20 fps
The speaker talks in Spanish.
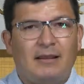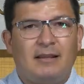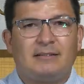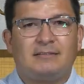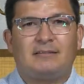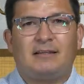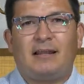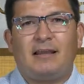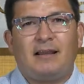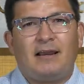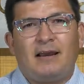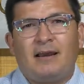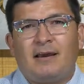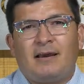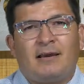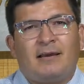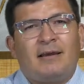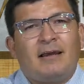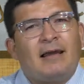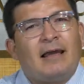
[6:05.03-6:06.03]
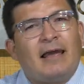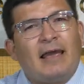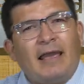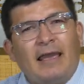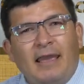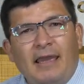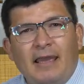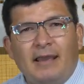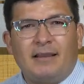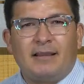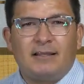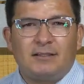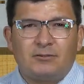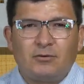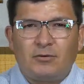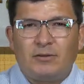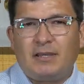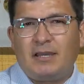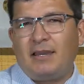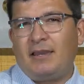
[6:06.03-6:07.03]
que les traiga X
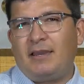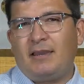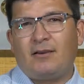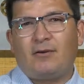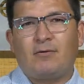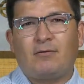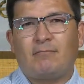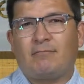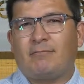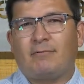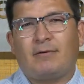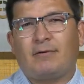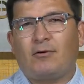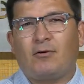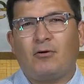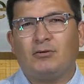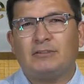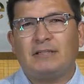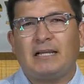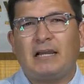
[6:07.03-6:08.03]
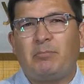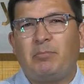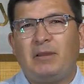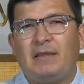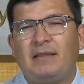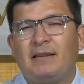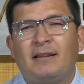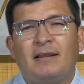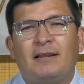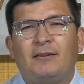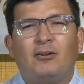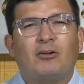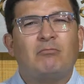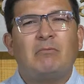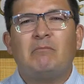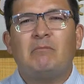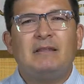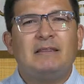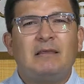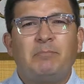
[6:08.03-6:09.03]
o Y cosa que piden.
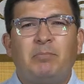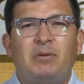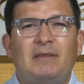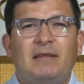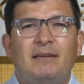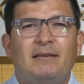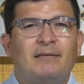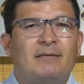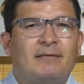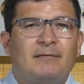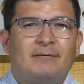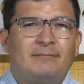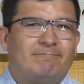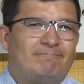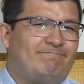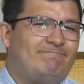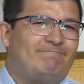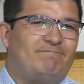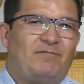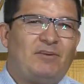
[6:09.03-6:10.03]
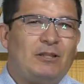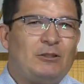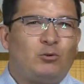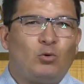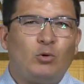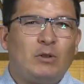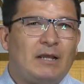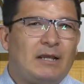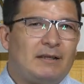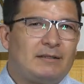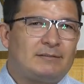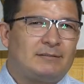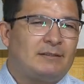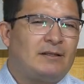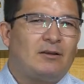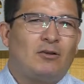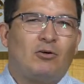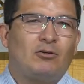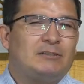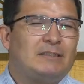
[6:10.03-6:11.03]
Normalmente piden frituras,
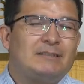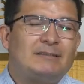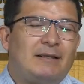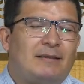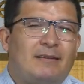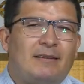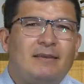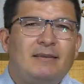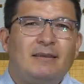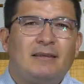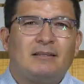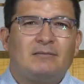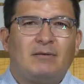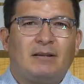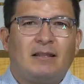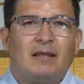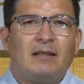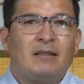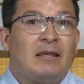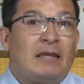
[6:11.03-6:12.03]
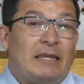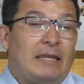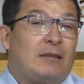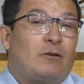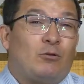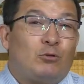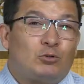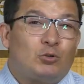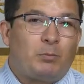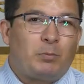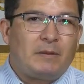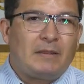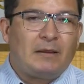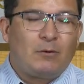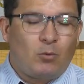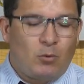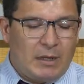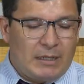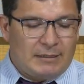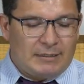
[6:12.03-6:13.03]
cosas de niñas, ¿verdad? Incluso
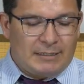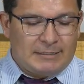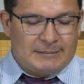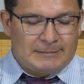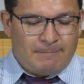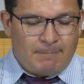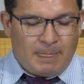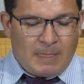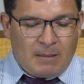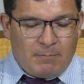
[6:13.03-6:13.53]
piden juguetes,